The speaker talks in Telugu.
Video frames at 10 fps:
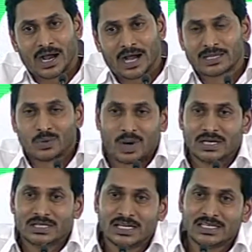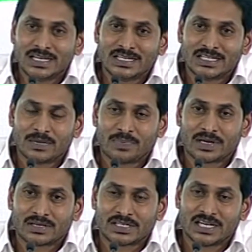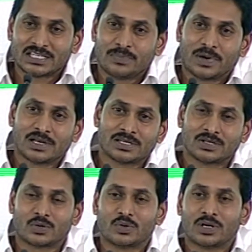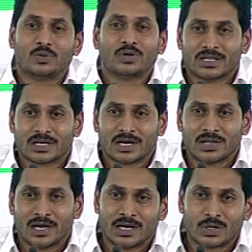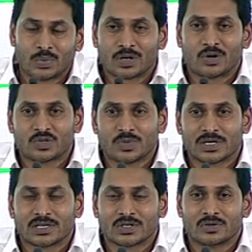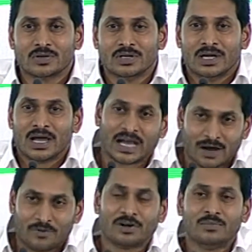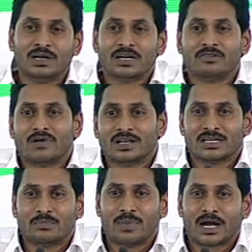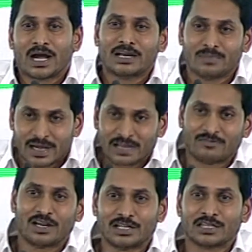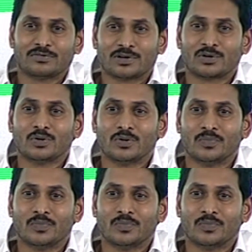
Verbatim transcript: అసలు వైద్యం చేయించే పరి చేసే పరిస్థితి కూడా ఉండేది కాదు ఆ నెట్వర్క్ హాస్పిటల్స్ గవర్నమెంట్ ఇవ్వాల్సిన బకాయిలు మాకు ఇవ్వలేదు ఇంతవరకు